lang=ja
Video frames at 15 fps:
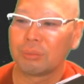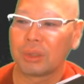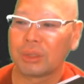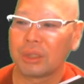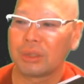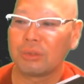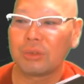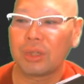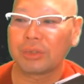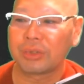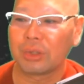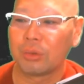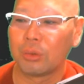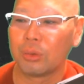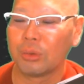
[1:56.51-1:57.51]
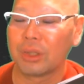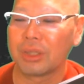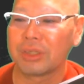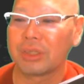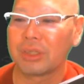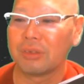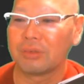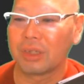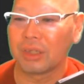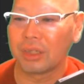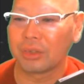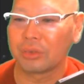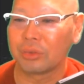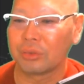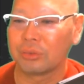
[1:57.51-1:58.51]
まだ良かった方なんちゃうんか
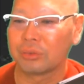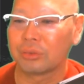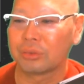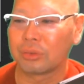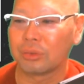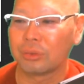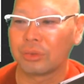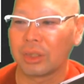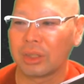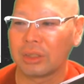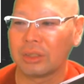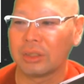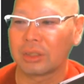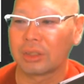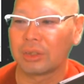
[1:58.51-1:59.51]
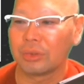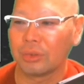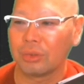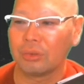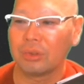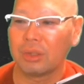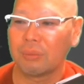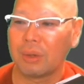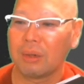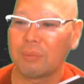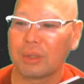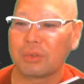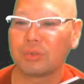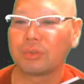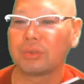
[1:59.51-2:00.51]
なというとこなんやけどほなまあ
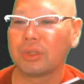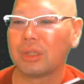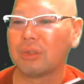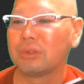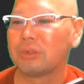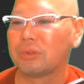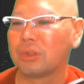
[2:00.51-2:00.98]
まあちょっとね